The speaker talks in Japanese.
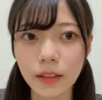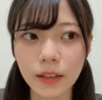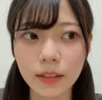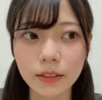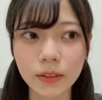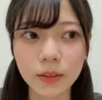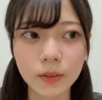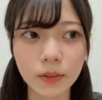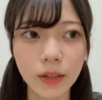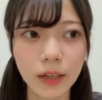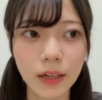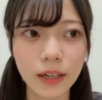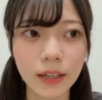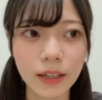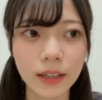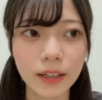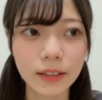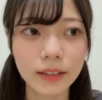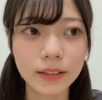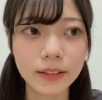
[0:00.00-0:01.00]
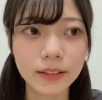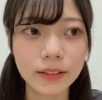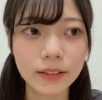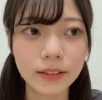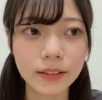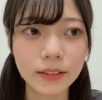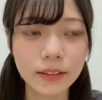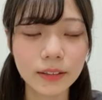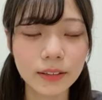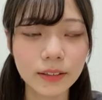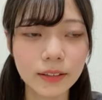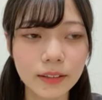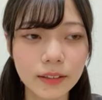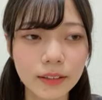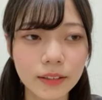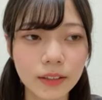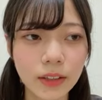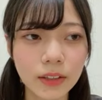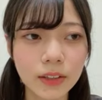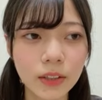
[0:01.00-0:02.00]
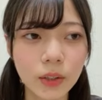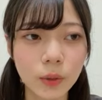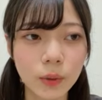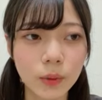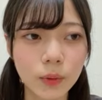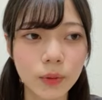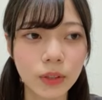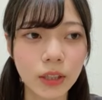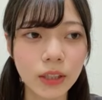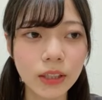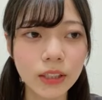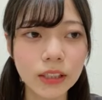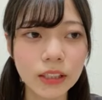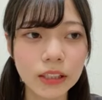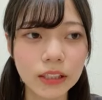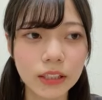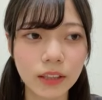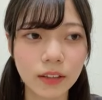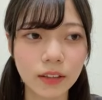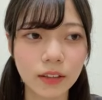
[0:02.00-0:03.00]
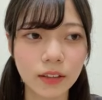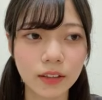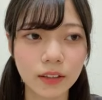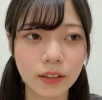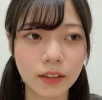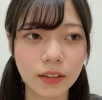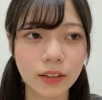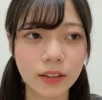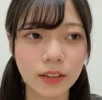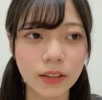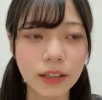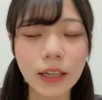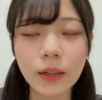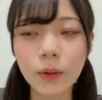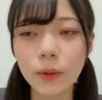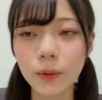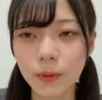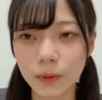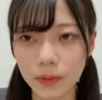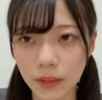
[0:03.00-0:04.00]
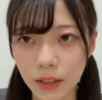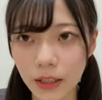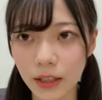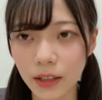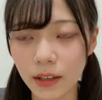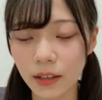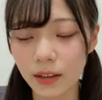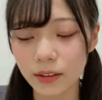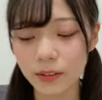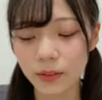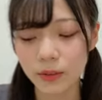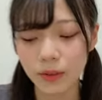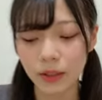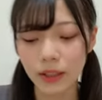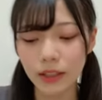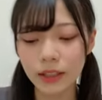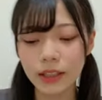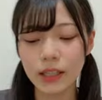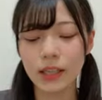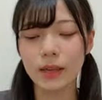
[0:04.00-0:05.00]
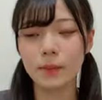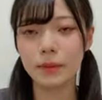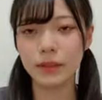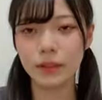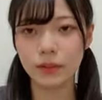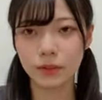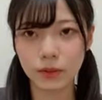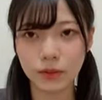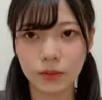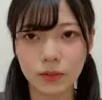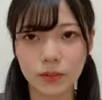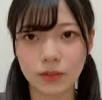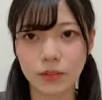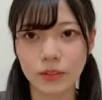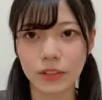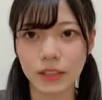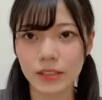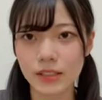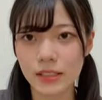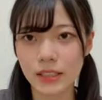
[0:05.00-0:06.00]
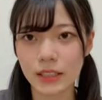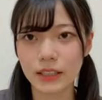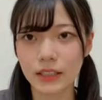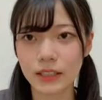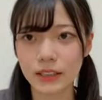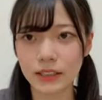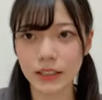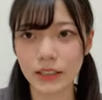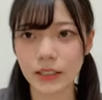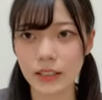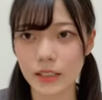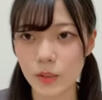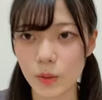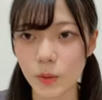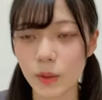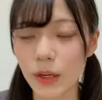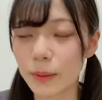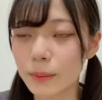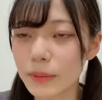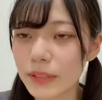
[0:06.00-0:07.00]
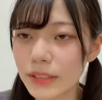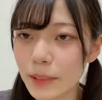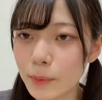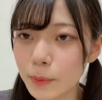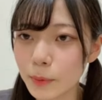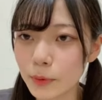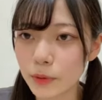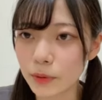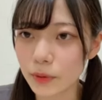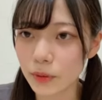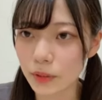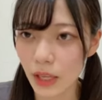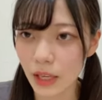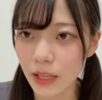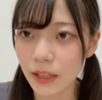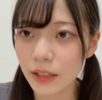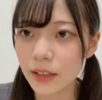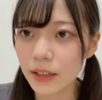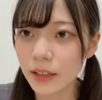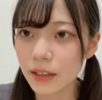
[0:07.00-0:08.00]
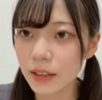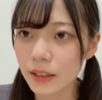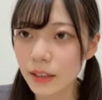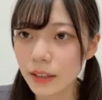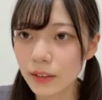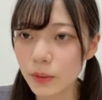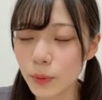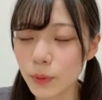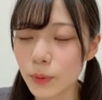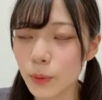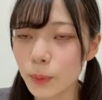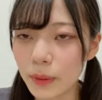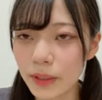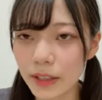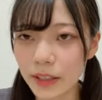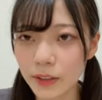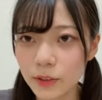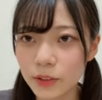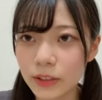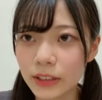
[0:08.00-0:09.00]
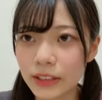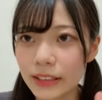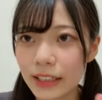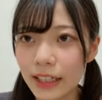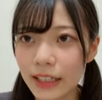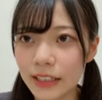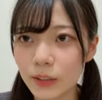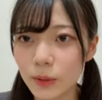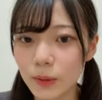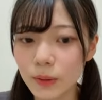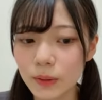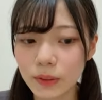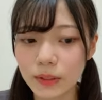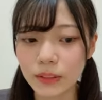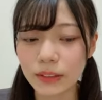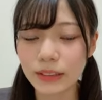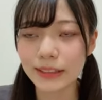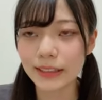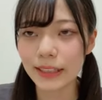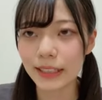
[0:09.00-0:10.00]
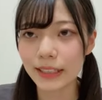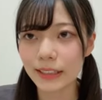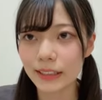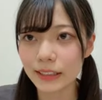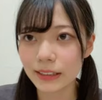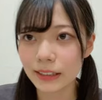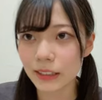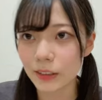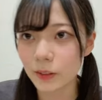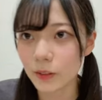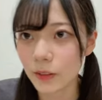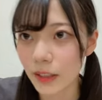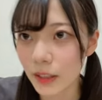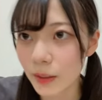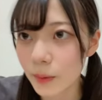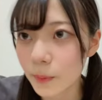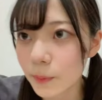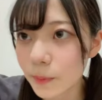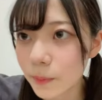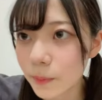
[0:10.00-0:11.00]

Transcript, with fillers: あとはなんだろう何聴いてたかな結構ねあの AKB の曲をたくさん聴いてそう神セブンのねと呼ばれる時代の時代だったので